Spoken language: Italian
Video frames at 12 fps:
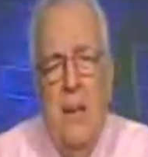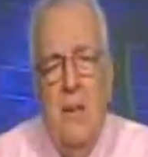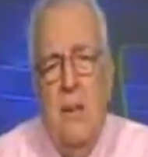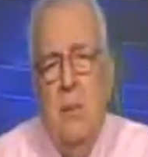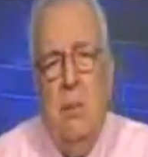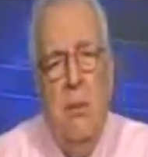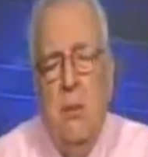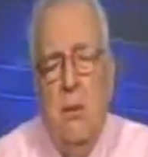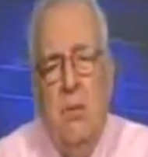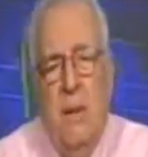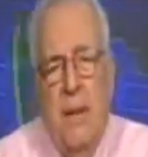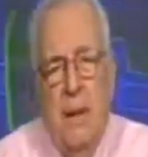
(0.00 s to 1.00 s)
non si
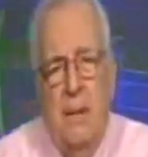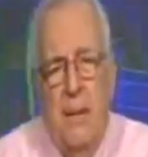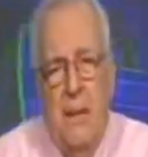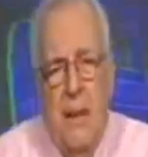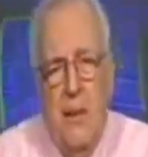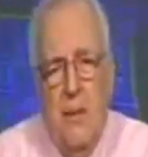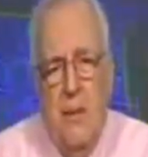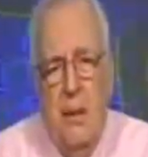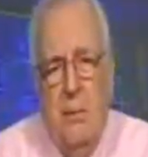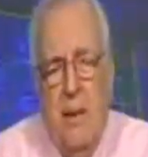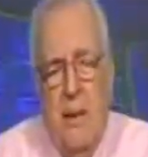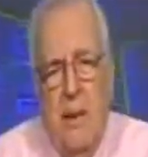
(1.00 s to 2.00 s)
possono fare questi
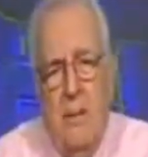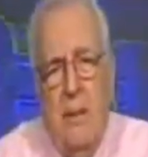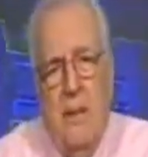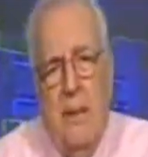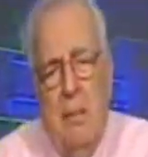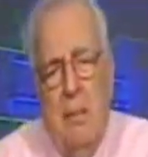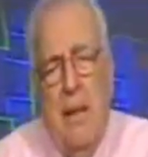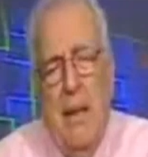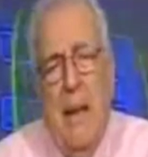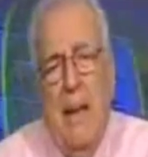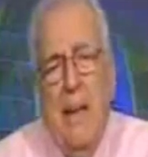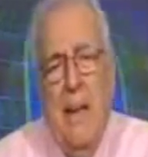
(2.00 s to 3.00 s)
accostamenti, qui siamo
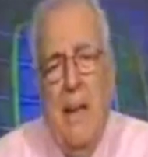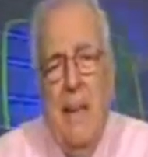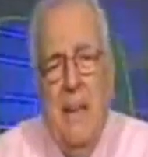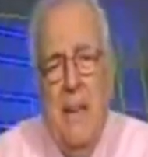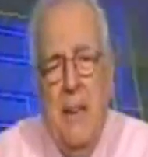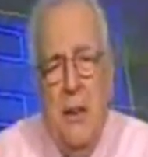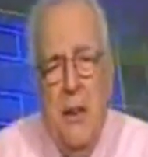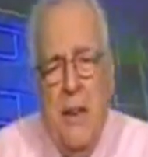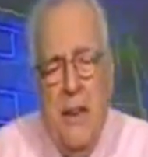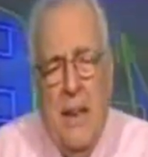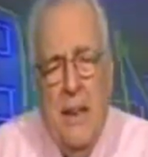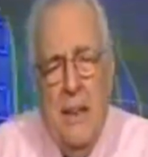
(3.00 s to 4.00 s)
alla
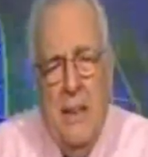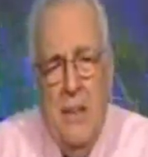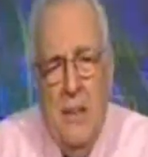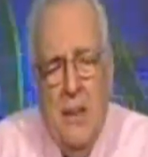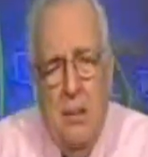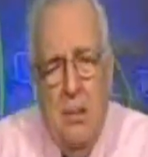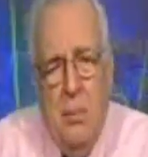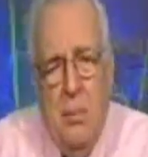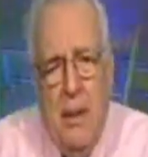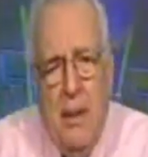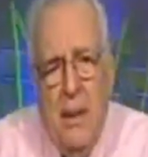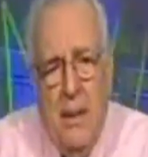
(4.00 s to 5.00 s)
degenerazione della
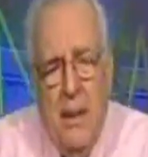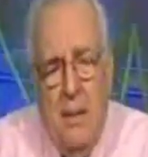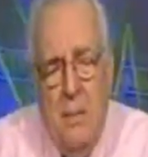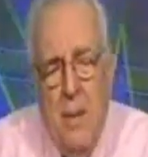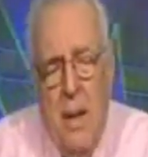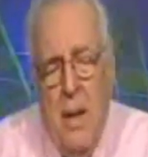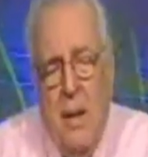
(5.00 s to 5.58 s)
politica.